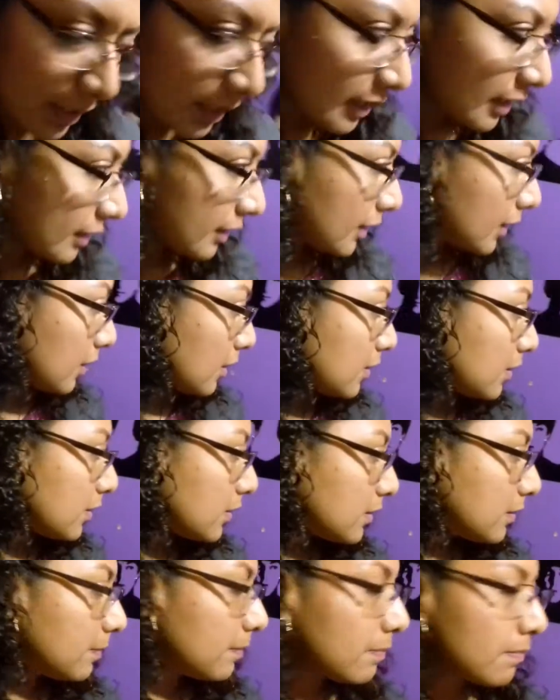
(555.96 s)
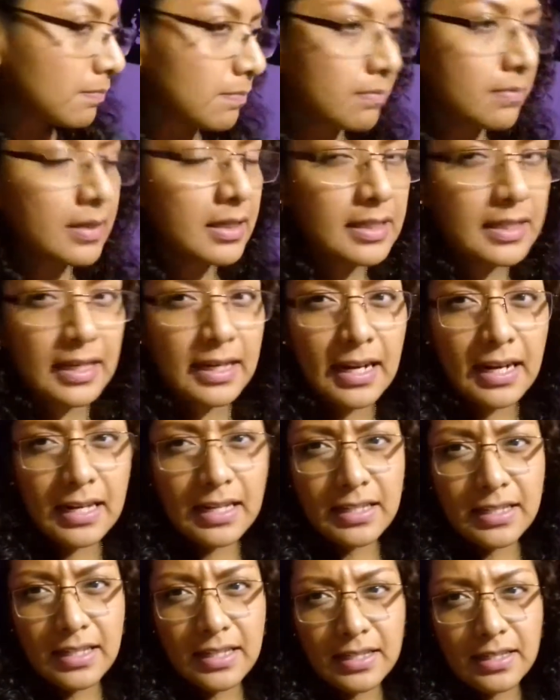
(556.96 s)
mañana tengo mis
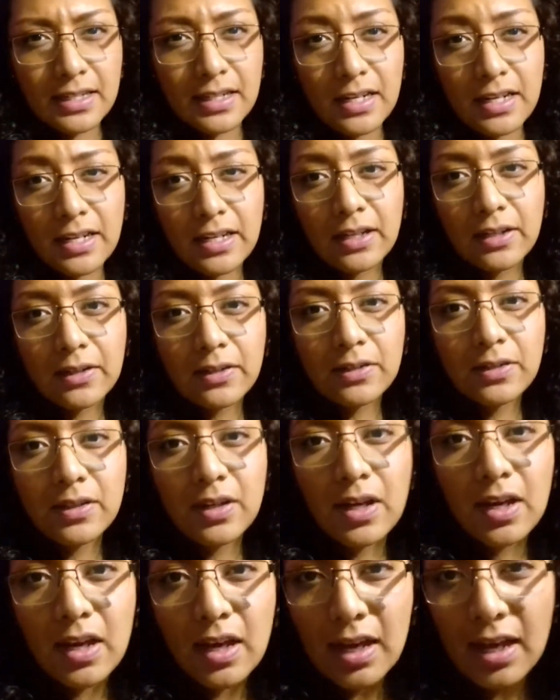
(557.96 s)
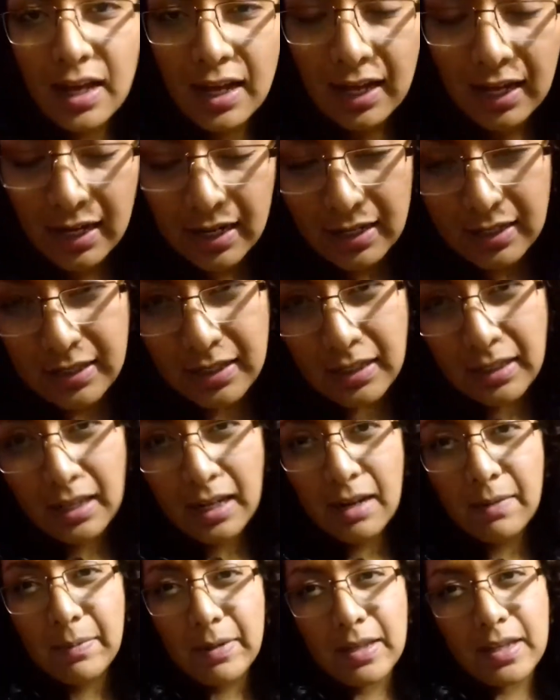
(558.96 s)
análisis clínicos a las
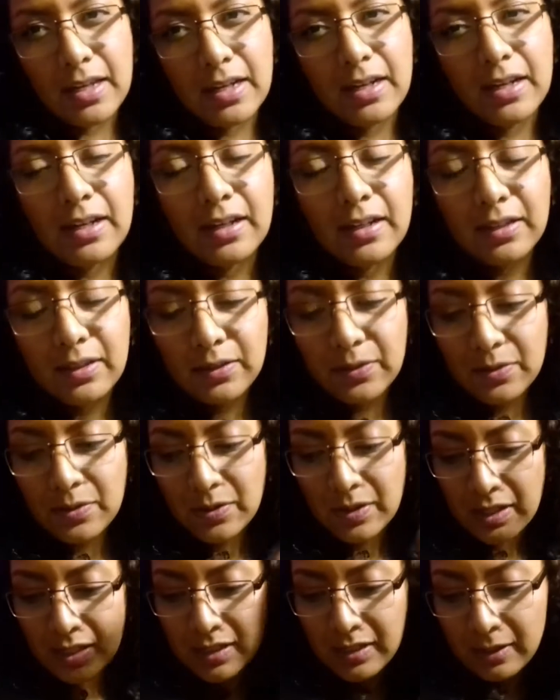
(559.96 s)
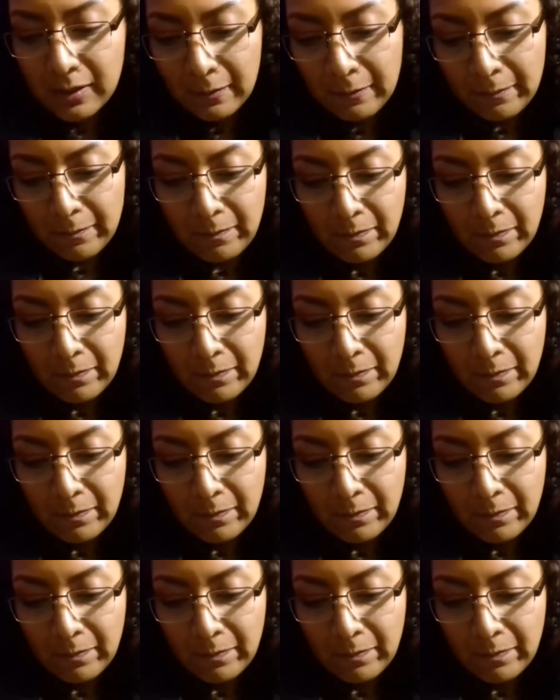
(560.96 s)
7 de la mañana, entonces